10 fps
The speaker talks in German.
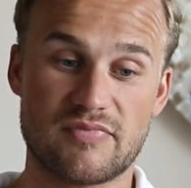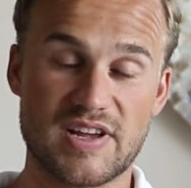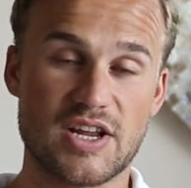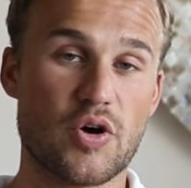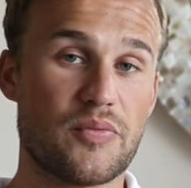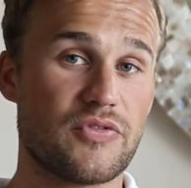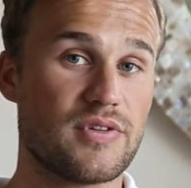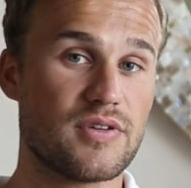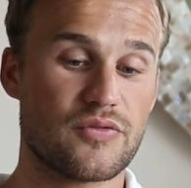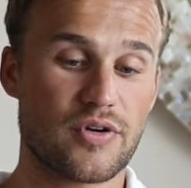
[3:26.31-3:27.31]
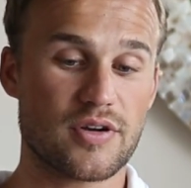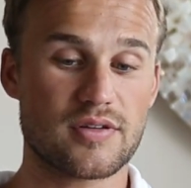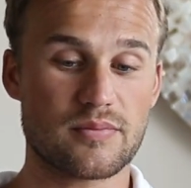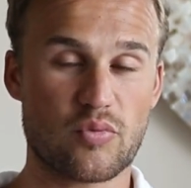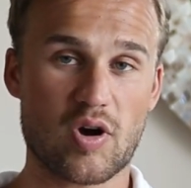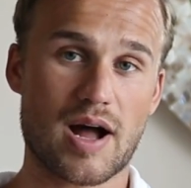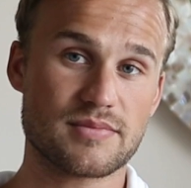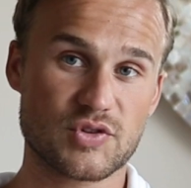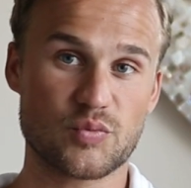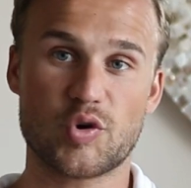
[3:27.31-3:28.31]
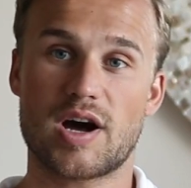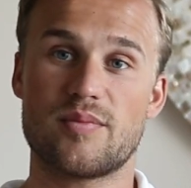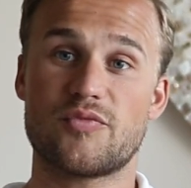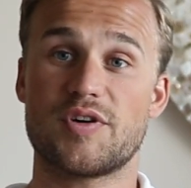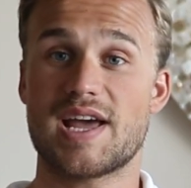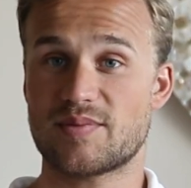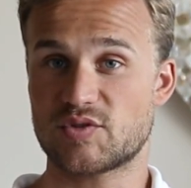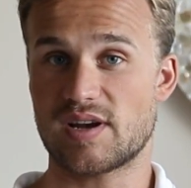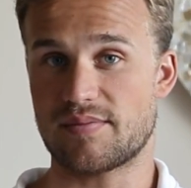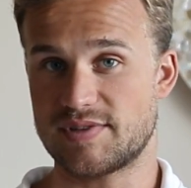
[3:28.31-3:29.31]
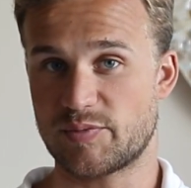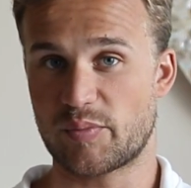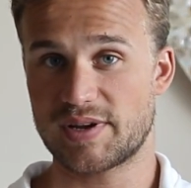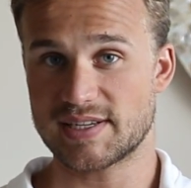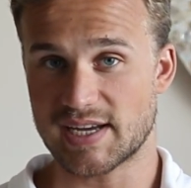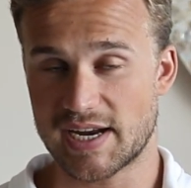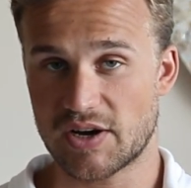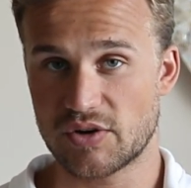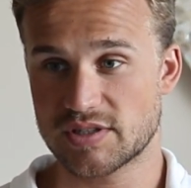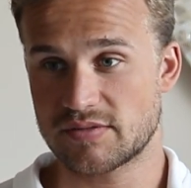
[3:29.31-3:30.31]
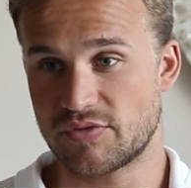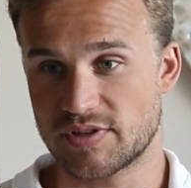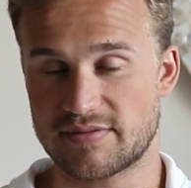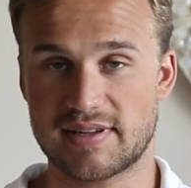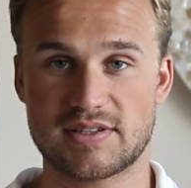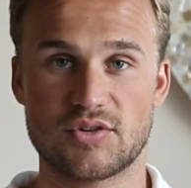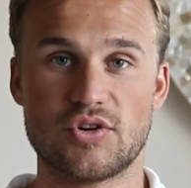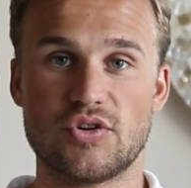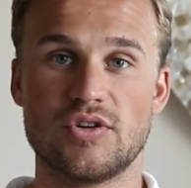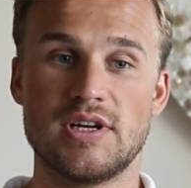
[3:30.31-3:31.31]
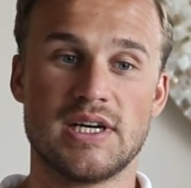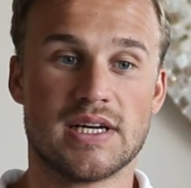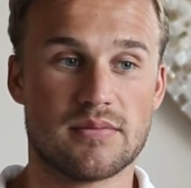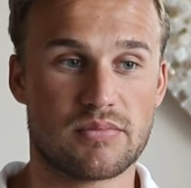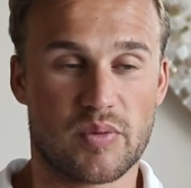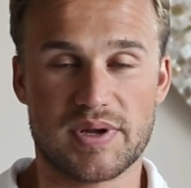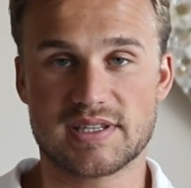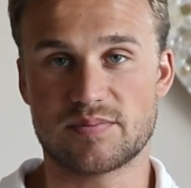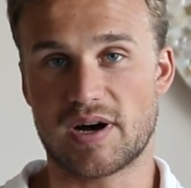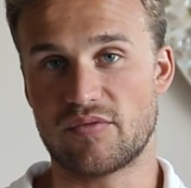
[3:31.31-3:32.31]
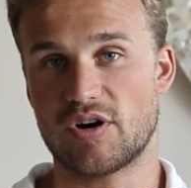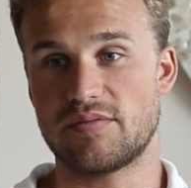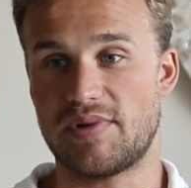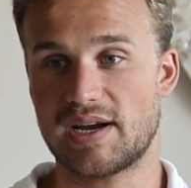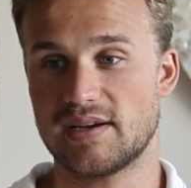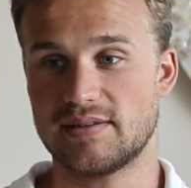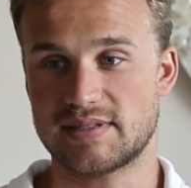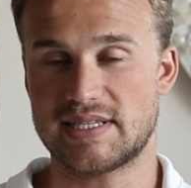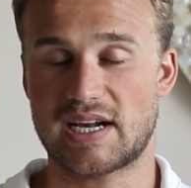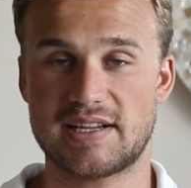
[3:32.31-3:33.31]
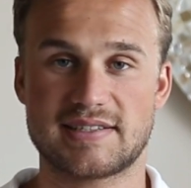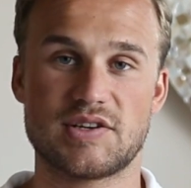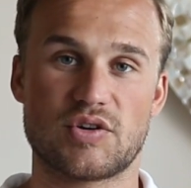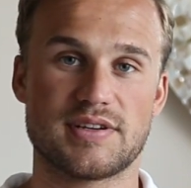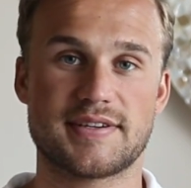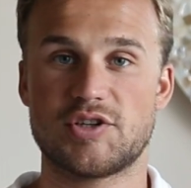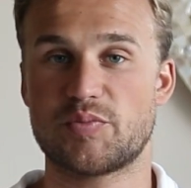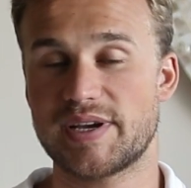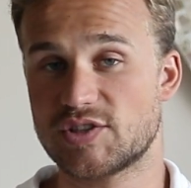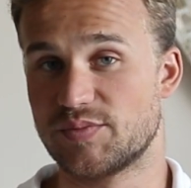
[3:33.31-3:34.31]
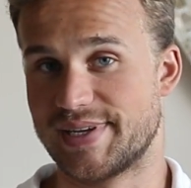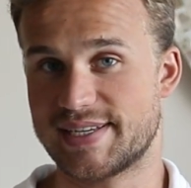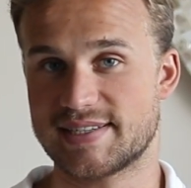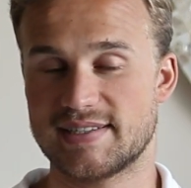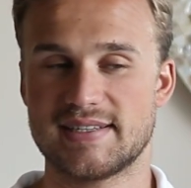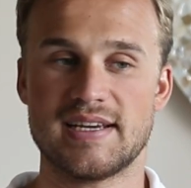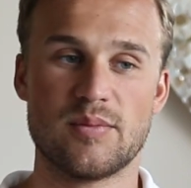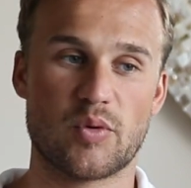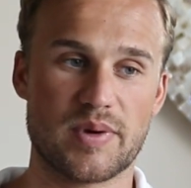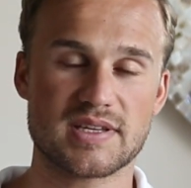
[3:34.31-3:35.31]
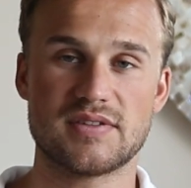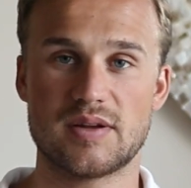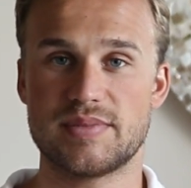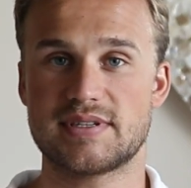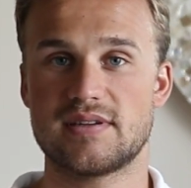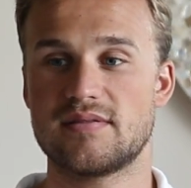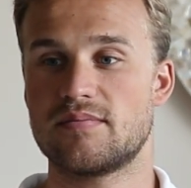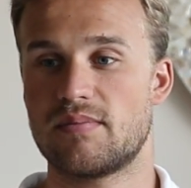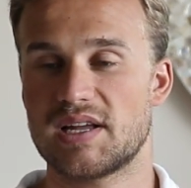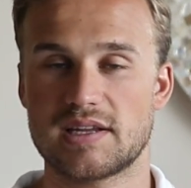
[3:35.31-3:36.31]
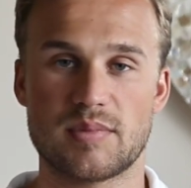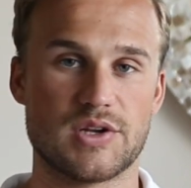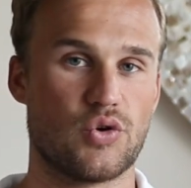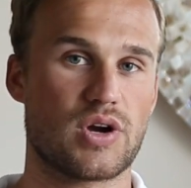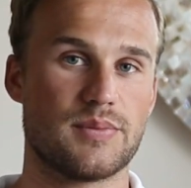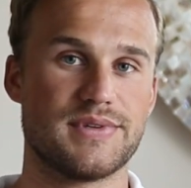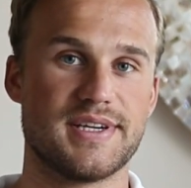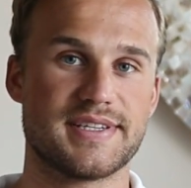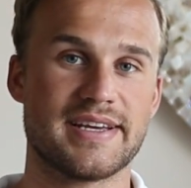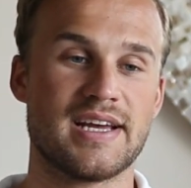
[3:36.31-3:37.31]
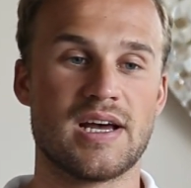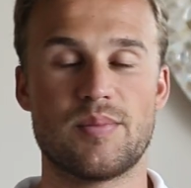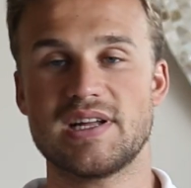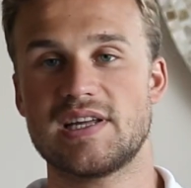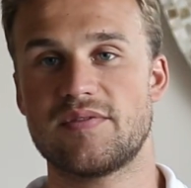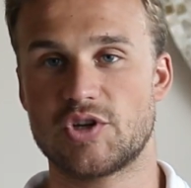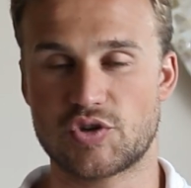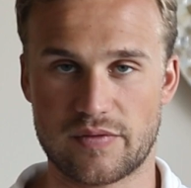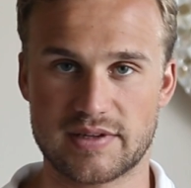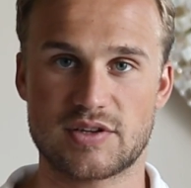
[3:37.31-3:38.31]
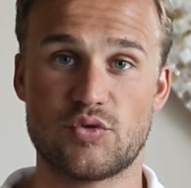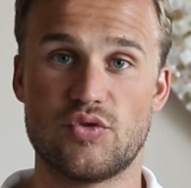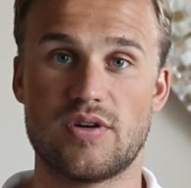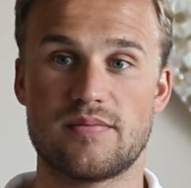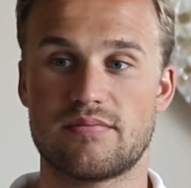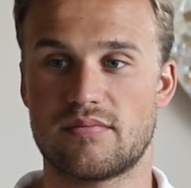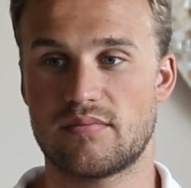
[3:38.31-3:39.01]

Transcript: viele hüpfen von Programm zu Programm, von App zu App. Sie probieren das eine aus für 20 Euro probieren es ein paar Wochen, merken, es ist nicht alltagstauglich, springen zum nächsten, probieren es wieder ein bisschen, machen dann mal eine Low-Carb-Diät, machen dann mal eine Stoffwechselkur,